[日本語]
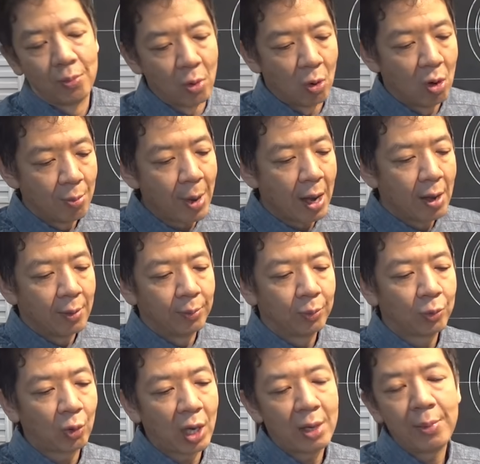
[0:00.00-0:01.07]
もう、まあ、
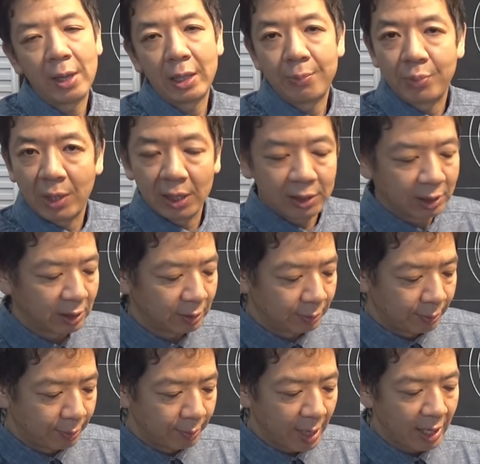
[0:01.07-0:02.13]
ドライバーね、プラス、
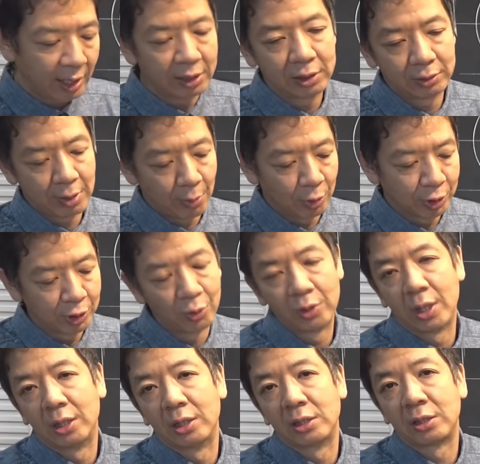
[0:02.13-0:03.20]
マイナスはもちろ
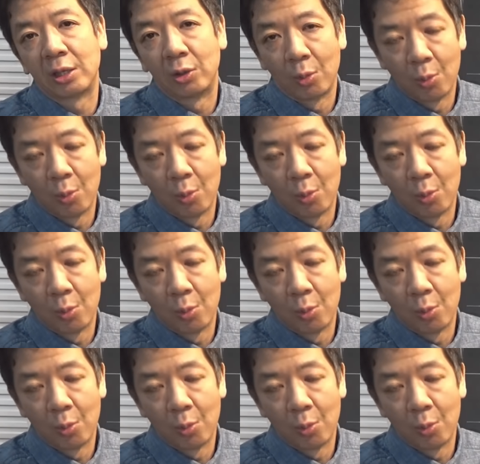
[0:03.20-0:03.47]
んなんですけれ